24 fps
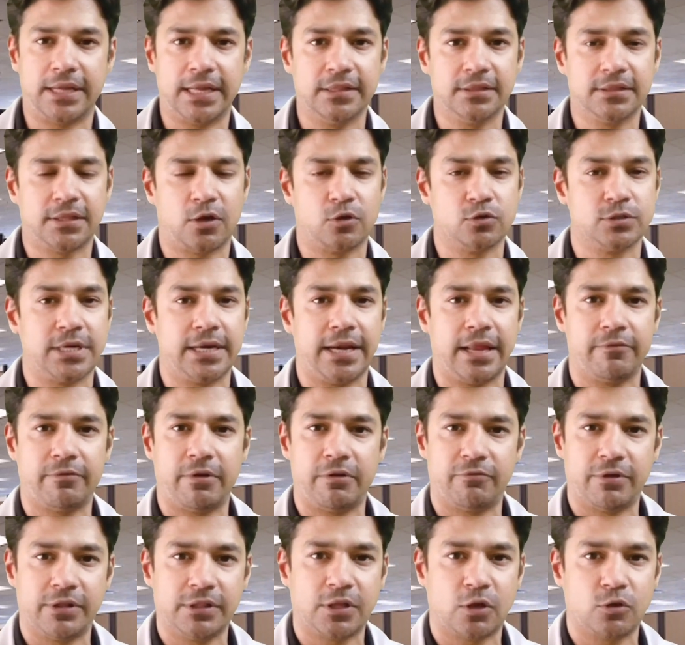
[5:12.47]
10,000,
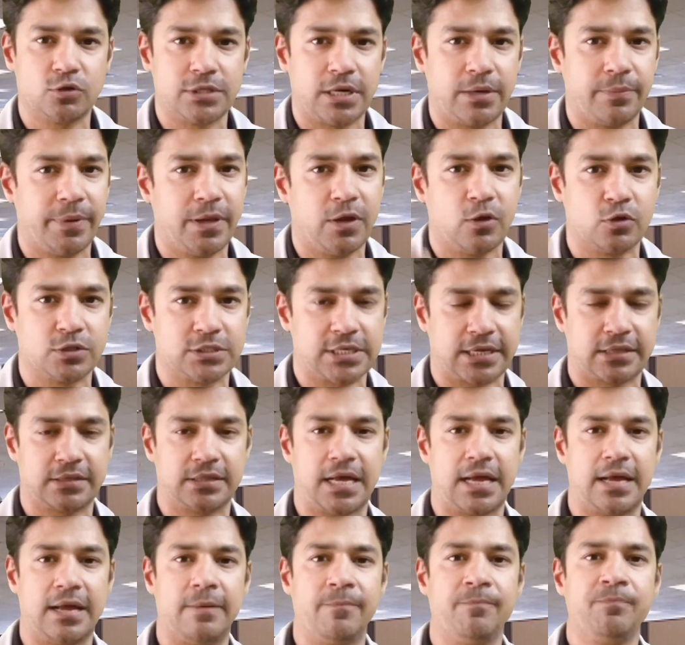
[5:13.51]
इवन वन थाउजेंड भी हो
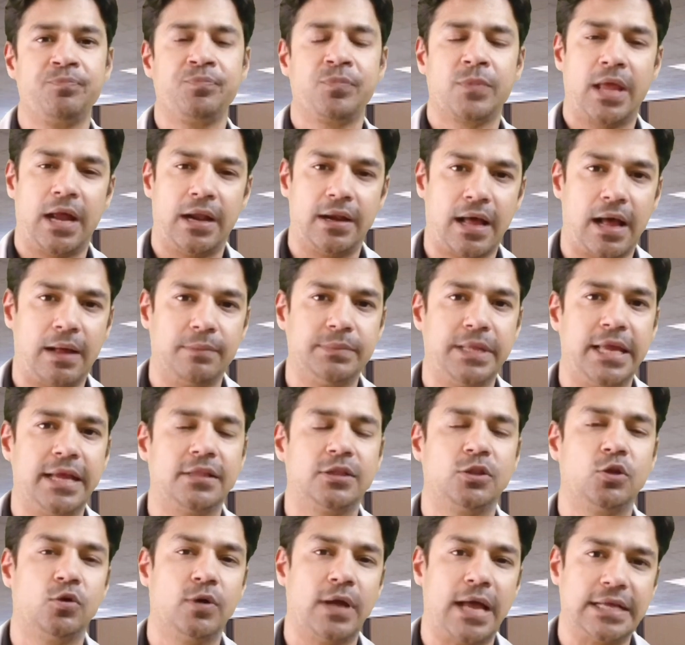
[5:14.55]
सकता है एंड आप
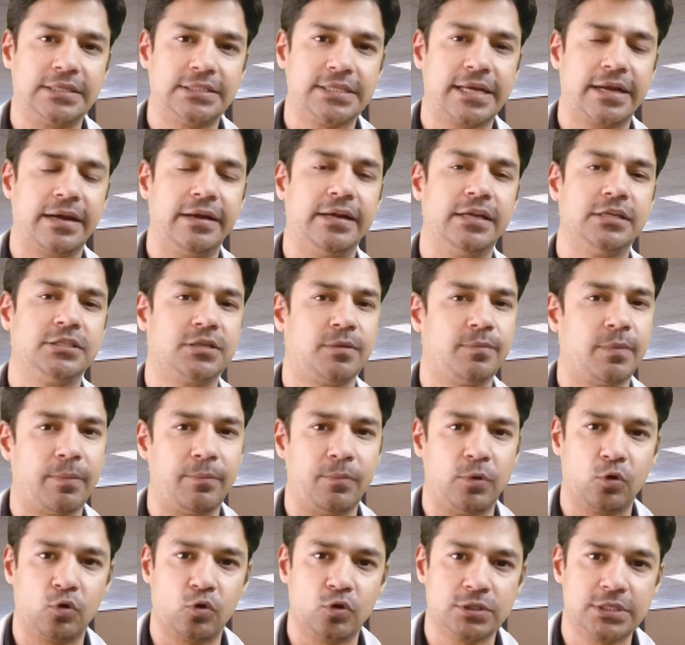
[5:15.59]
देखते हो ऐसे कंडीशन में
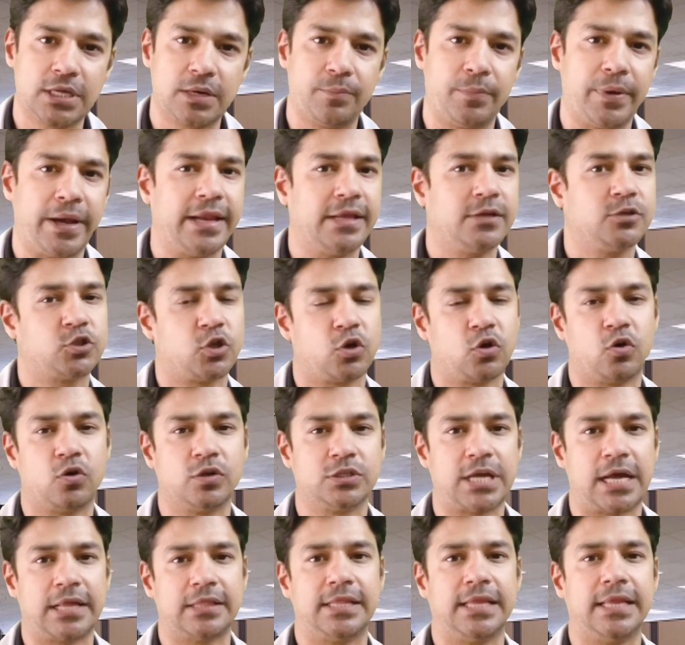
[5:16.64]
म्यूकोजल ब्लीडिंग शुरू हो
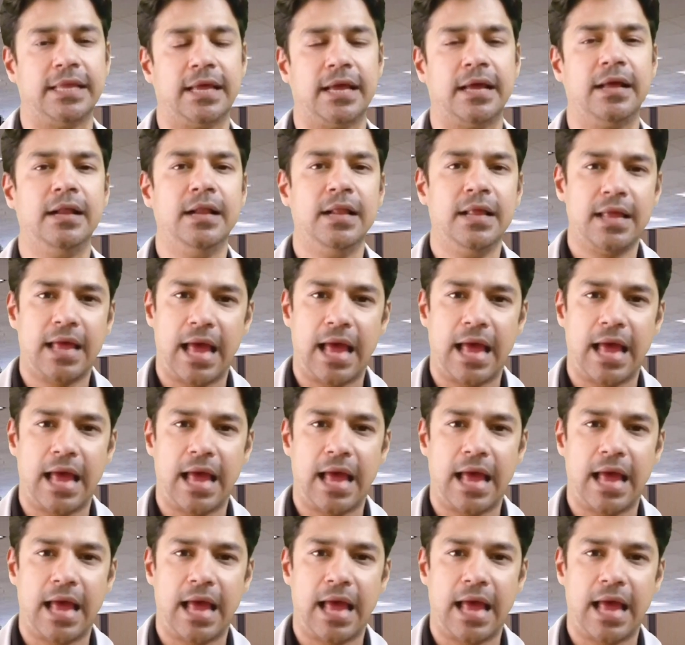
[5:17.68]
जाती है